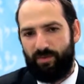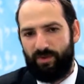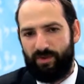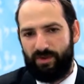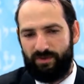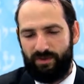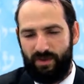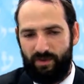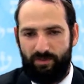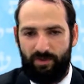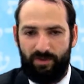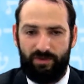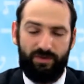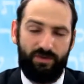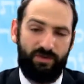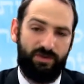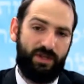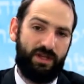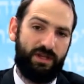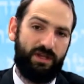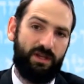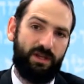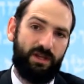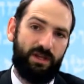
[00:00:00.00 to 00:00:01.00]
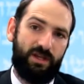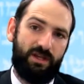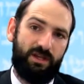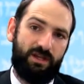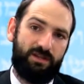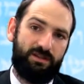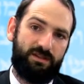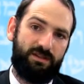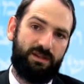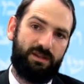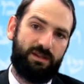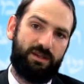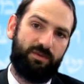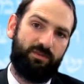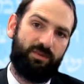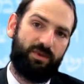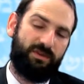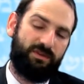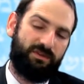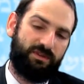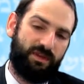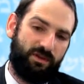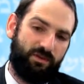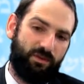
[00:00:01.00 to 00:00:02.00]
Por esa persona tiene que
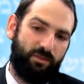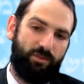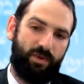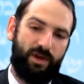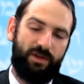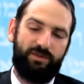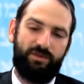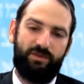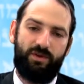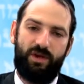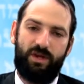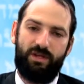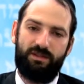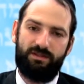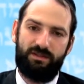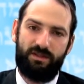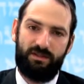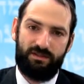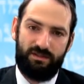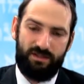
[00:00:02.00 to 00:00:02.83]
pensar un paso antes,